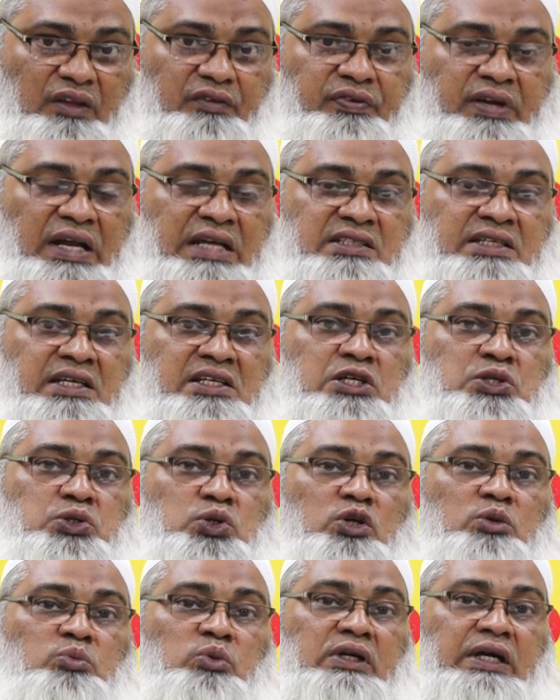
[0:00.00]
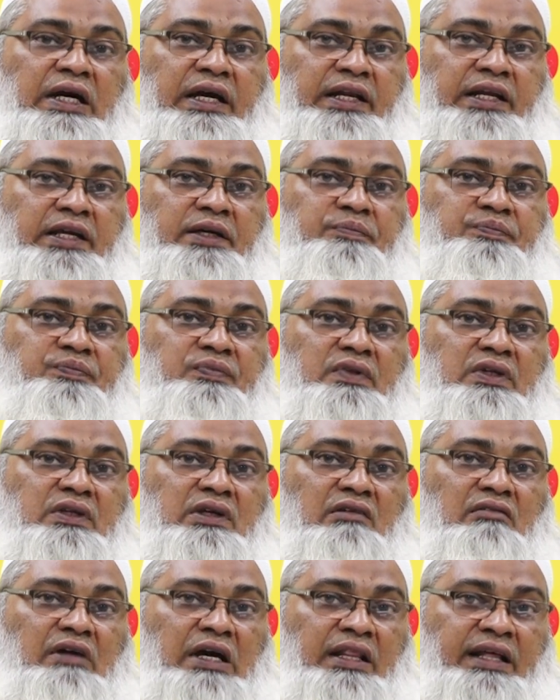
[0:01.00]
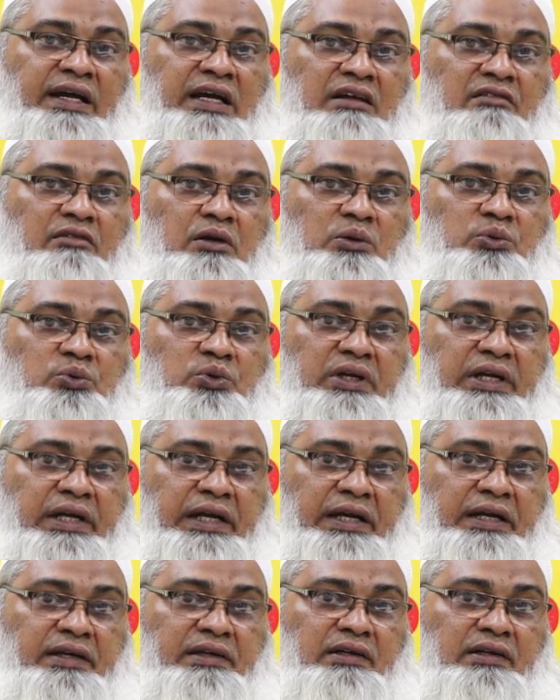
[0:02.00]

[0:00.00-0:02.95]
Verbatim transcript: ఫ్రాంచైజీ షోరూమ్కి కానీ వారి దగ్గర ఉండే